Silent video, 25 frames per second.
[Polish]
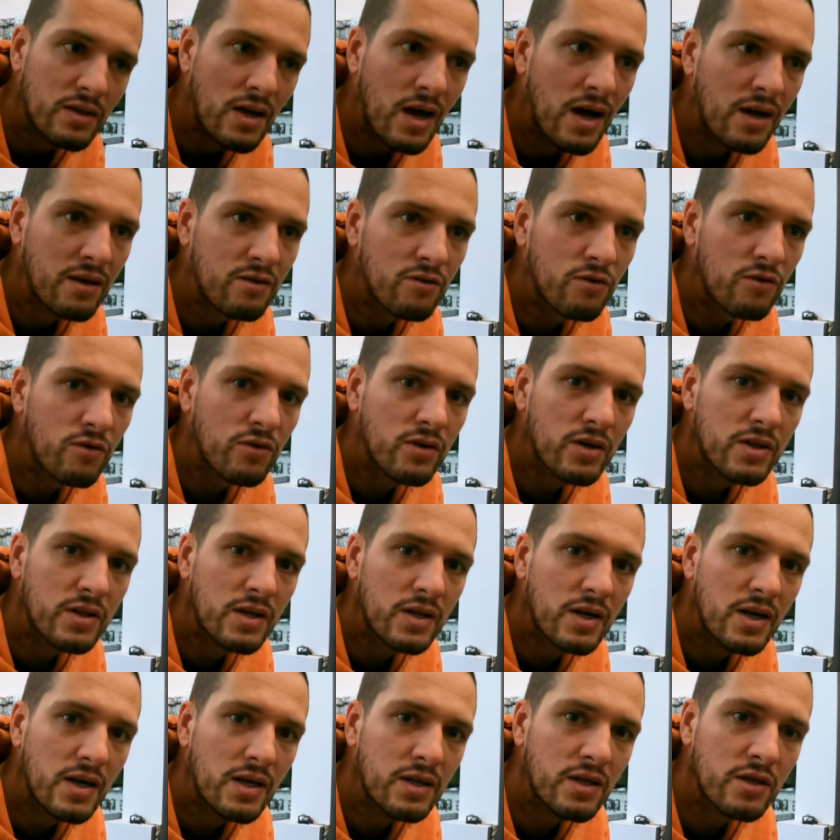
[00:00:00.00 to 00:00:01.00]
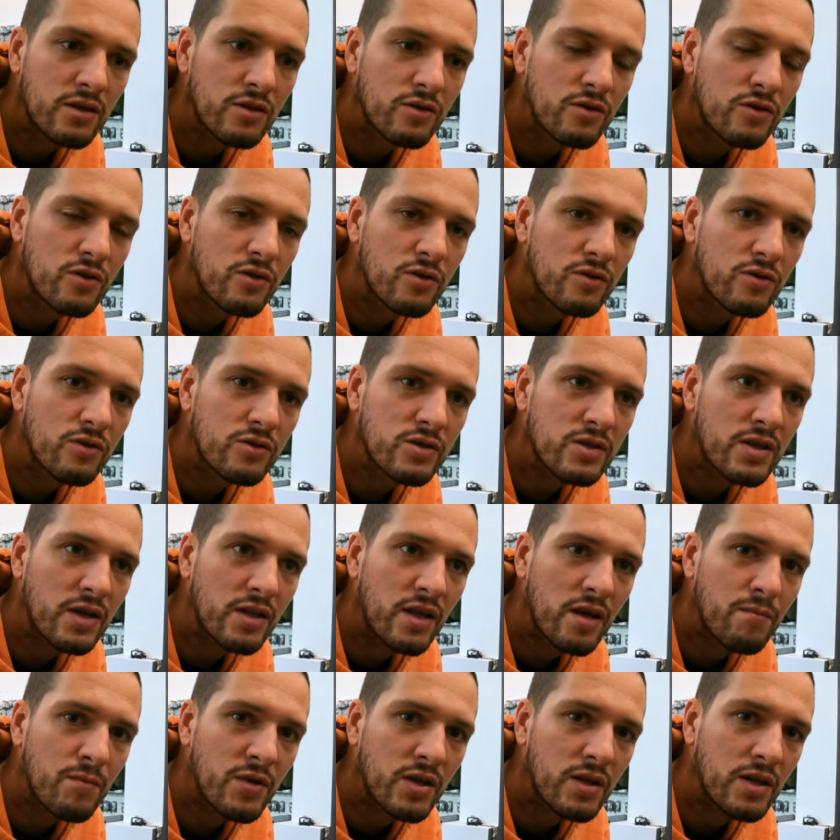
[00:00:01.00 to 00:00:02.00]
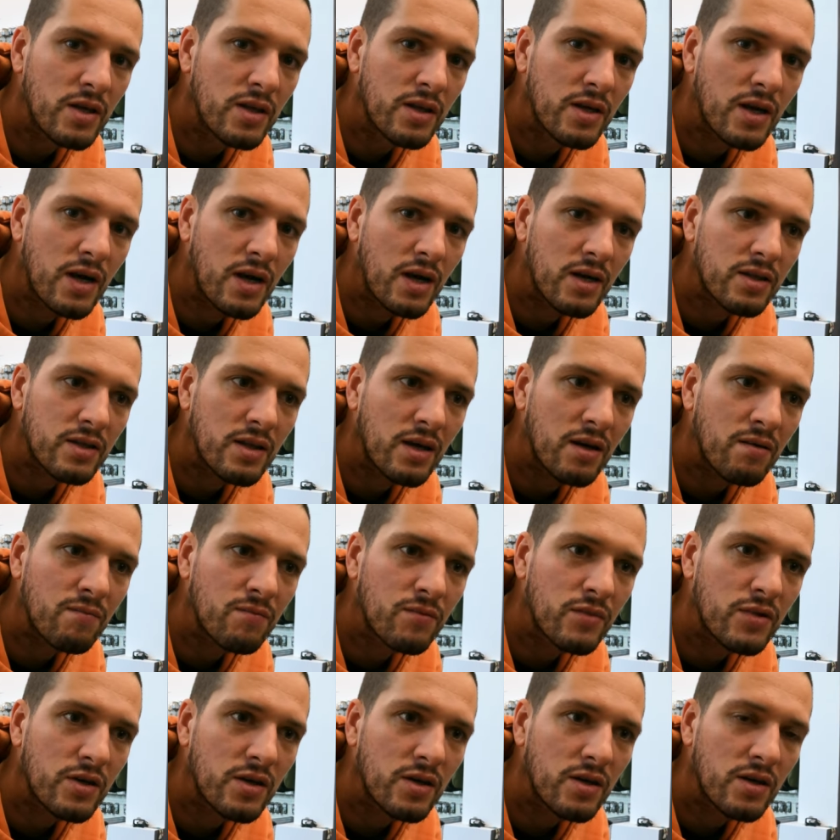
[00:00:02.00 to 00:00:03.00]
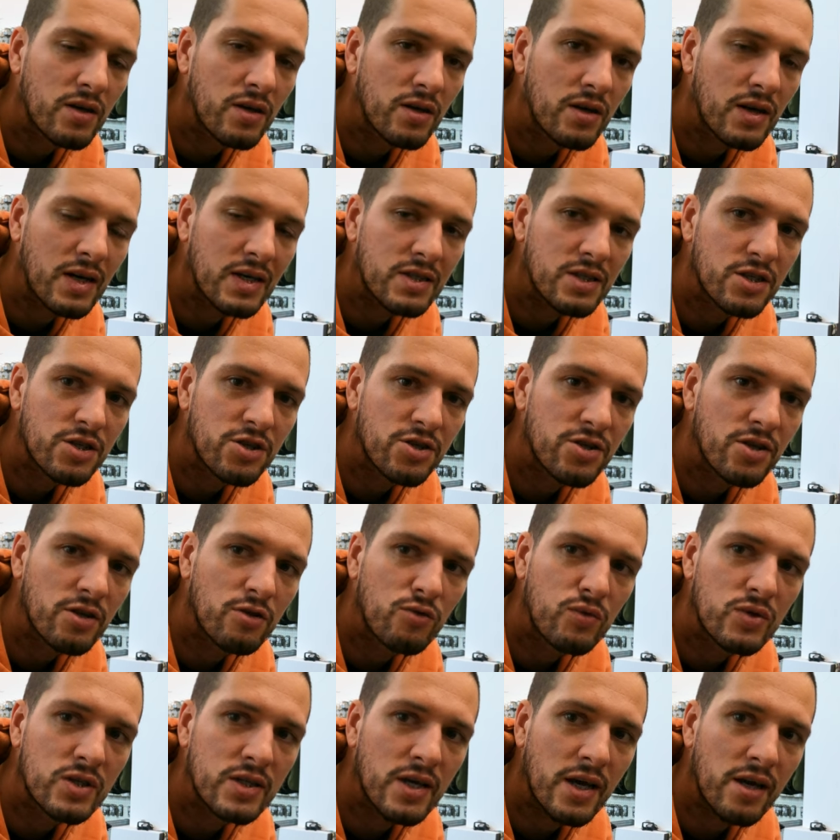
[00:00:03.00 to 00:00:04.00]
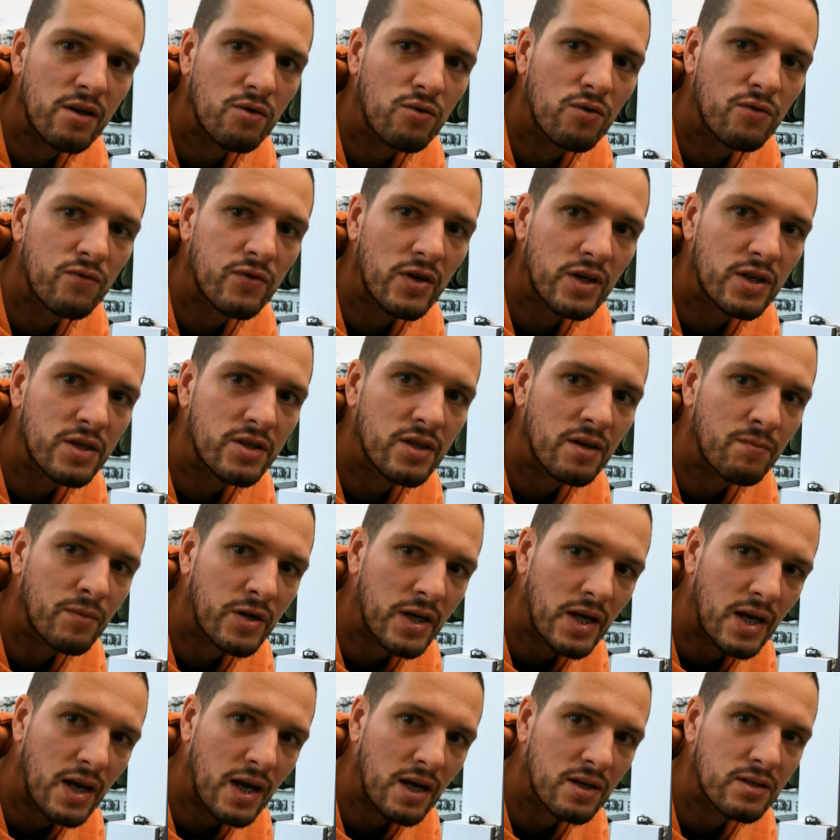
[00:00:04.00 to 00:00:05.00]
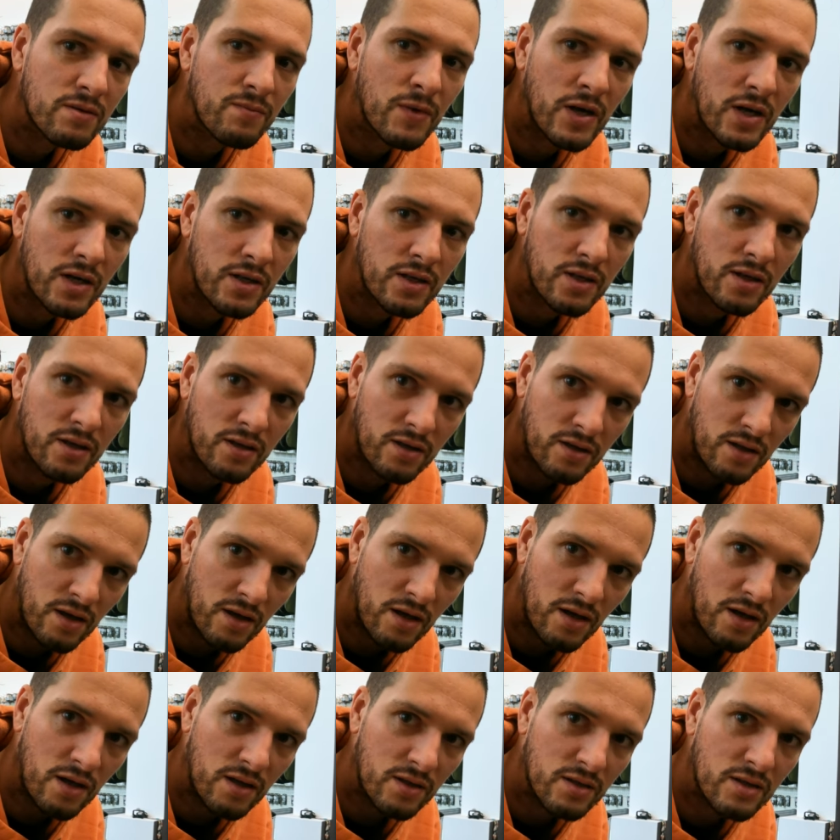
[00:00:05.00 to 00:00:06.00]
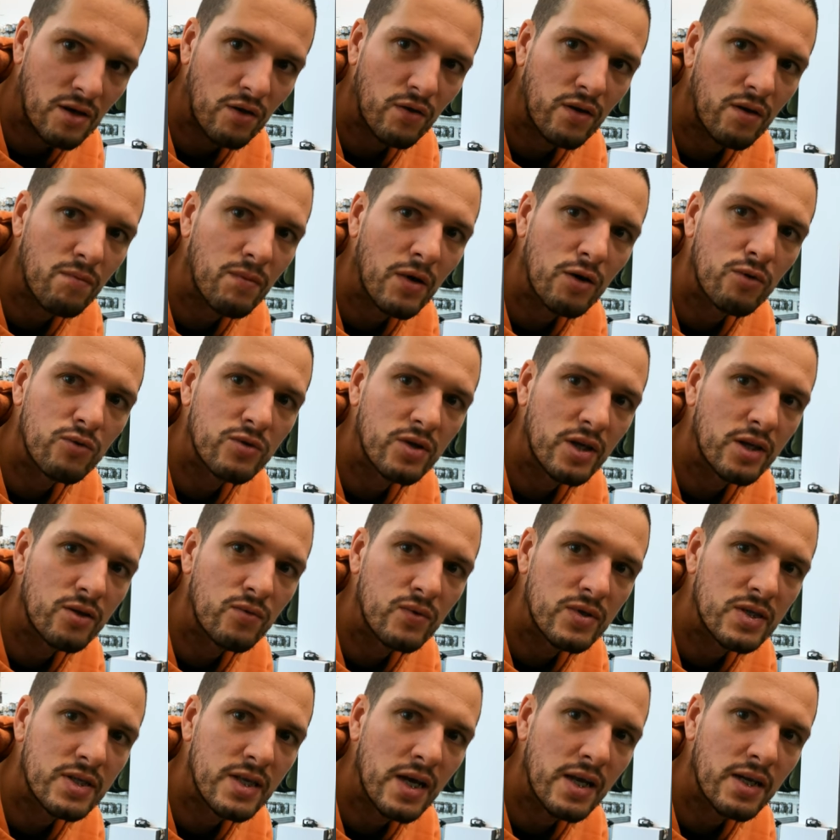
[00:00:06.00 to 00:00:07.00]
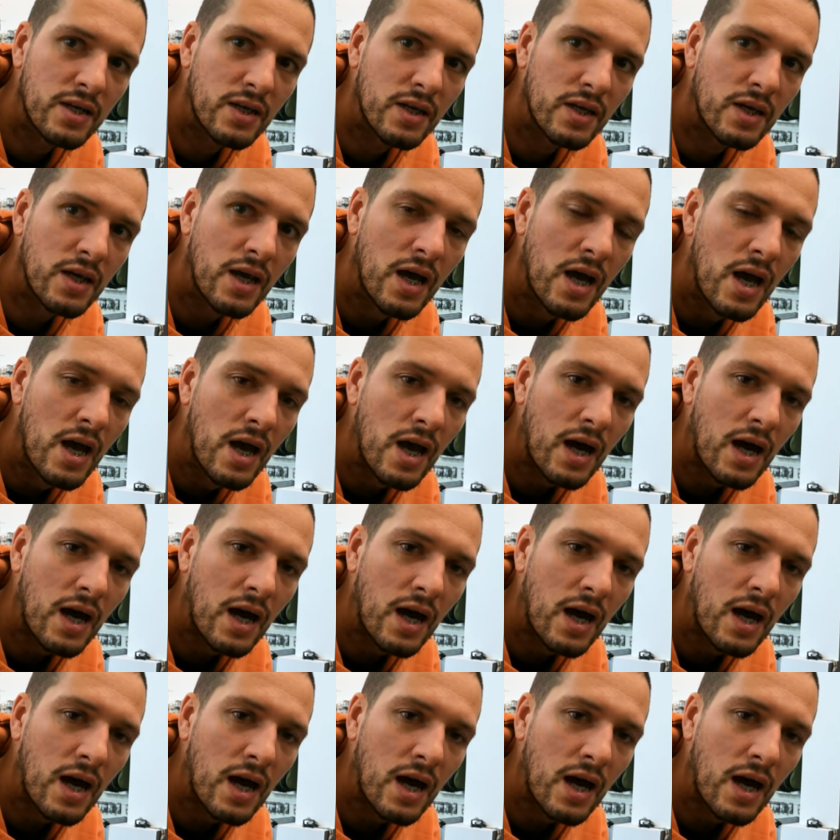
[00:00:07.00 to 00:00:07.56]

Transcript: Tak, no generalnie dostaniemy kilka tam e, klasycznych twisterków, jakiś tam relaks ma te całkiem malutkie twisterki,